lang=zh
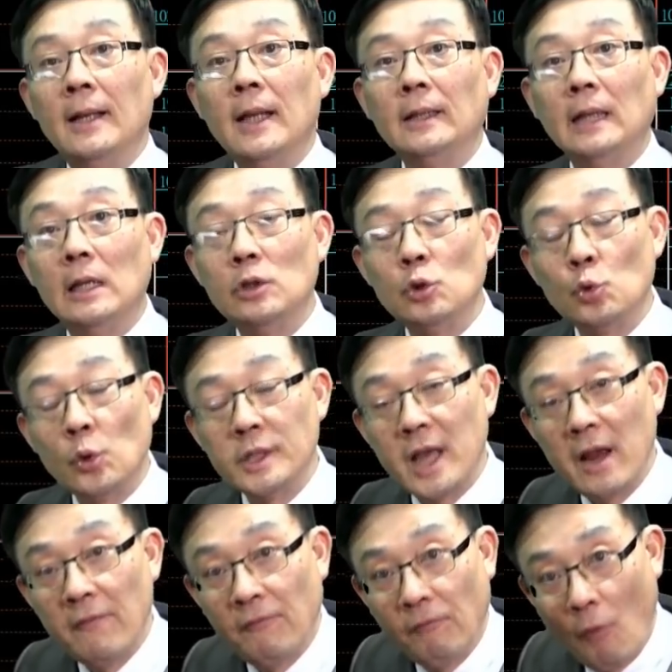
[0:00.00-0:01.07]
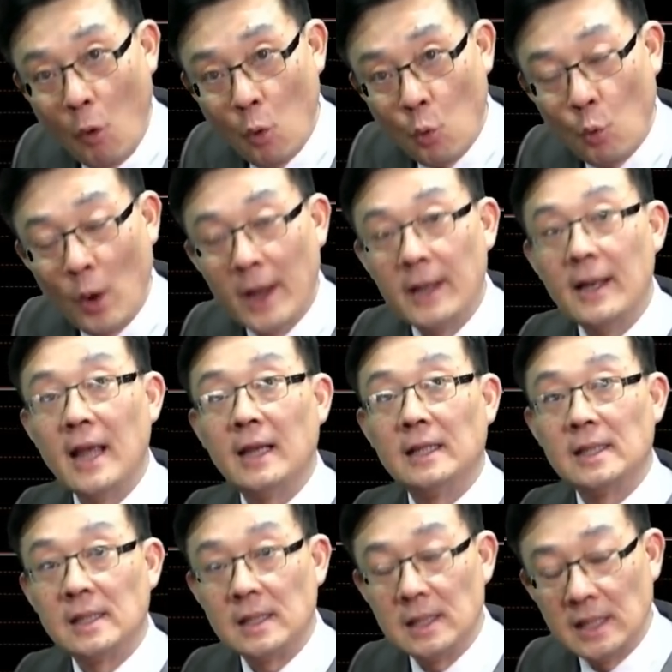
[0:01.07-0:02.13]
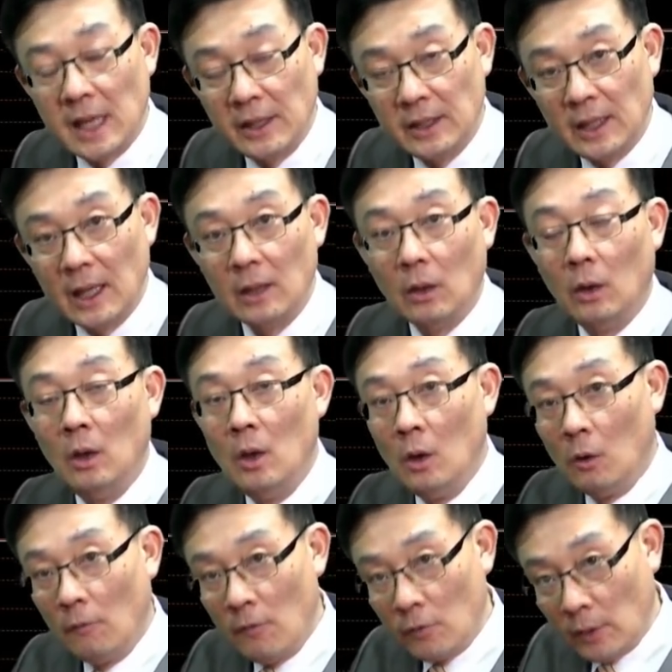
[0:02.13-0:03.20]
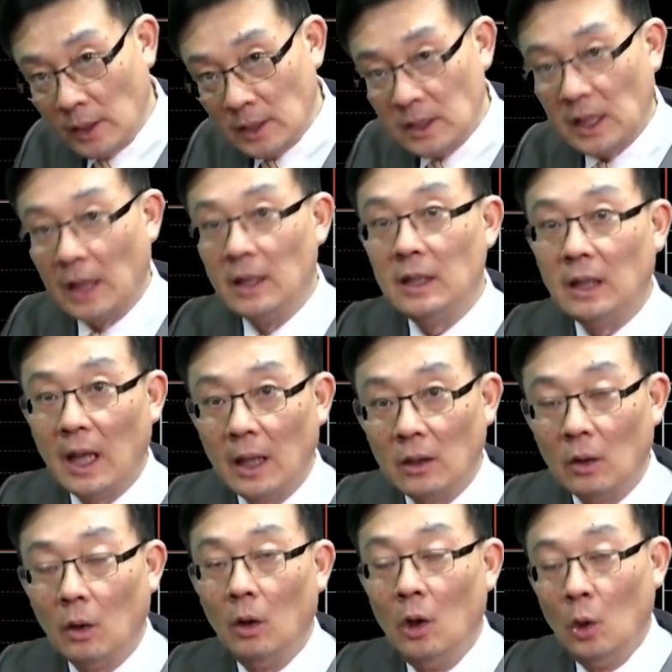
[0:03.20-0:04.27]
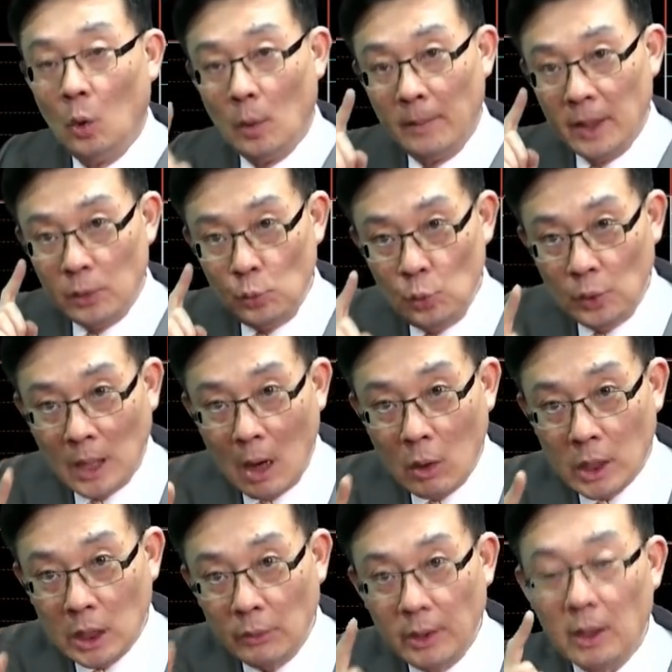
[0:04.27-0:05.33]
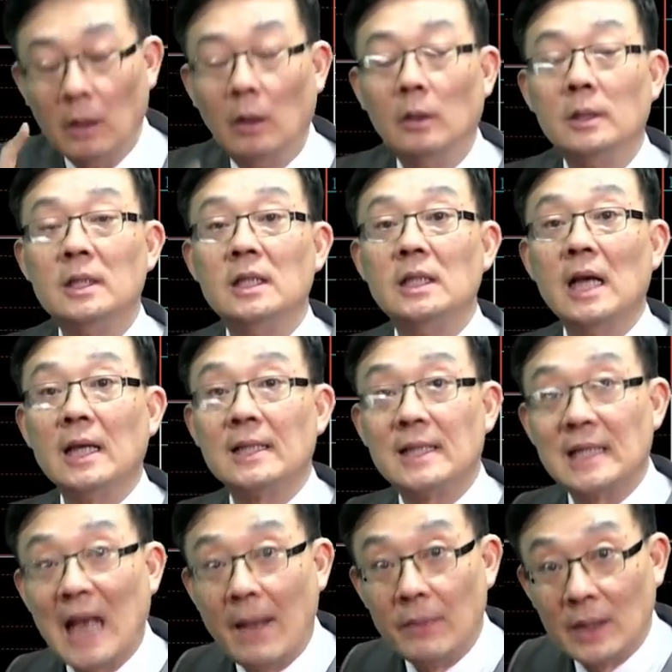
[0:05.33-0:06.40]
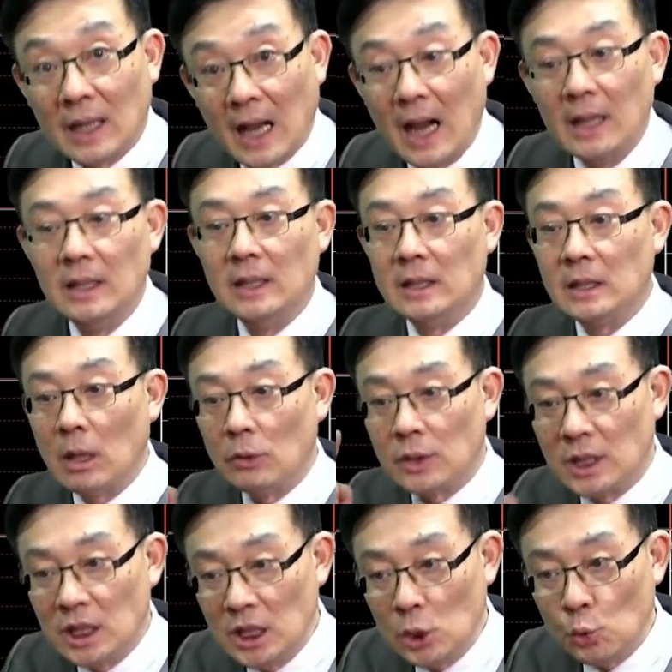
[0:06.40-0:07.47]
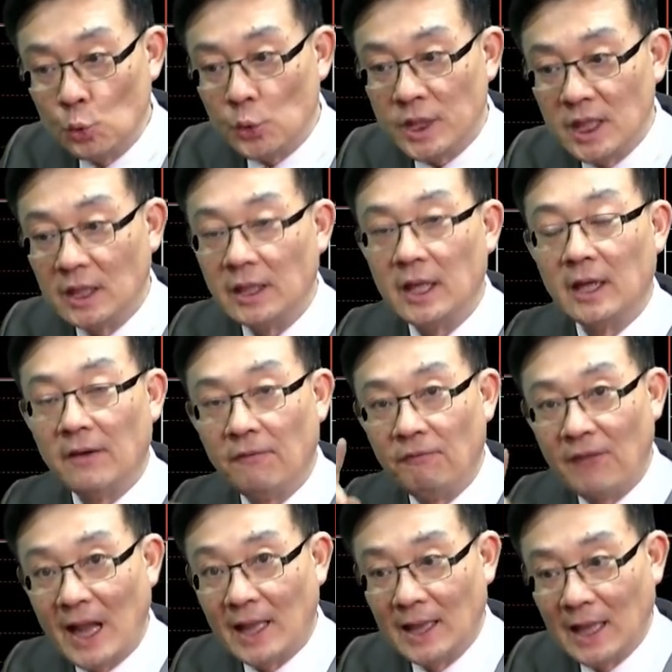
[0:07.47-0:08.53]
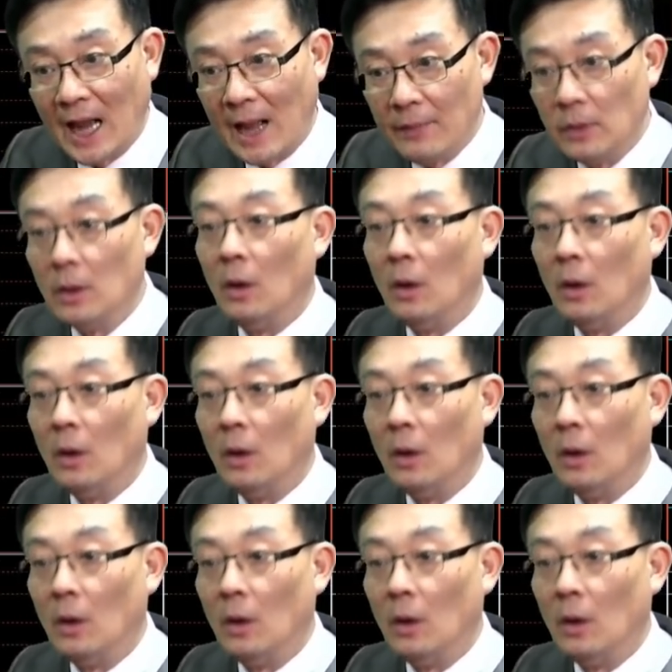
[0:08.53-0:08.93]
那等于是说在封关那个时间点哦，封关前一天哦，我们预告各位哈，即将展开一个叫技术性的一个反弹。